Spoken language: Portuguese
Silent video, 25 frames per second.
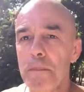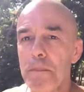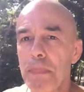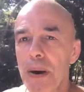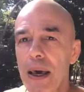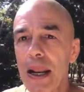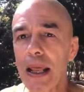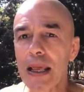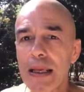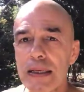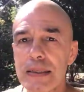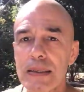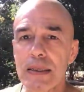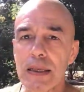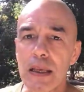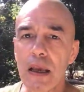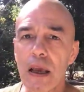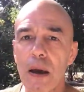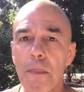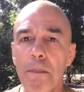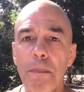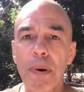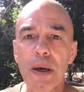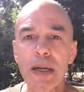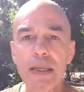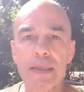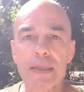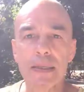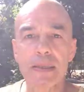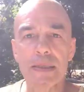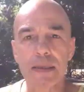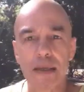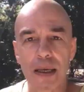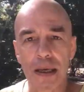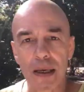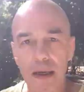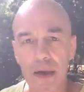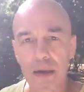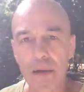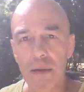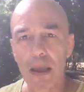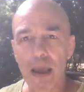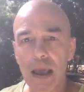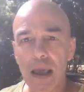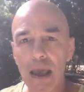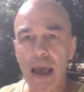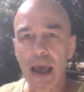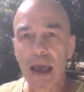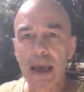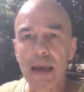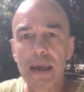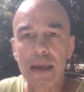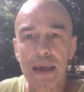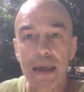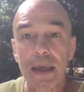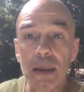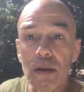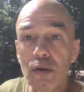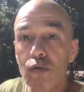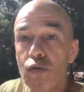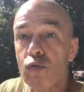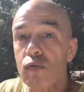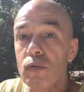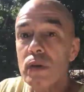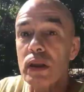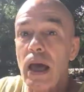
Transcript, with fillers: parecem aparecer aqui do